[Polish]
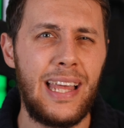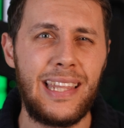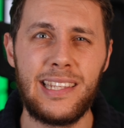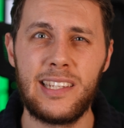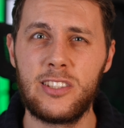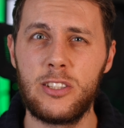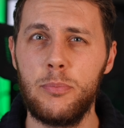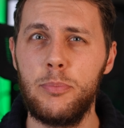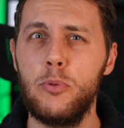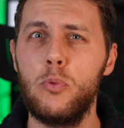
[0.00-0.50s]

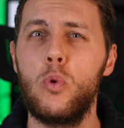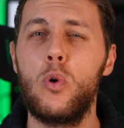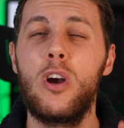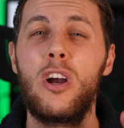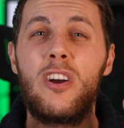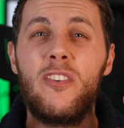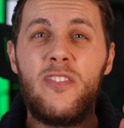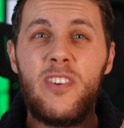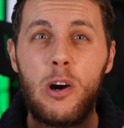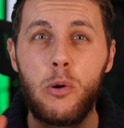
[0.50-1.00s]
nastąpił
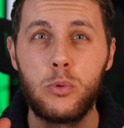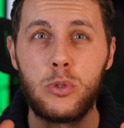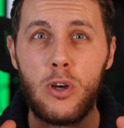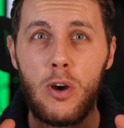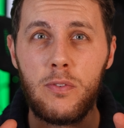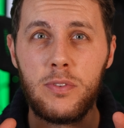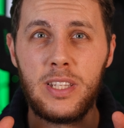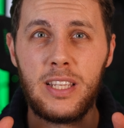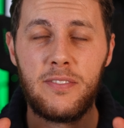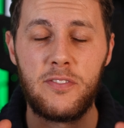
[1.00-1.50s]

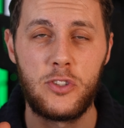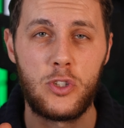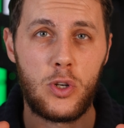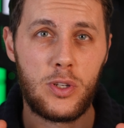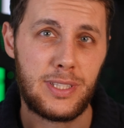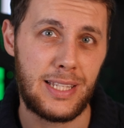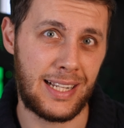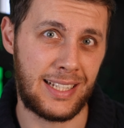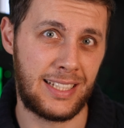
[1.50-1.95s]
gwałtowny wzrost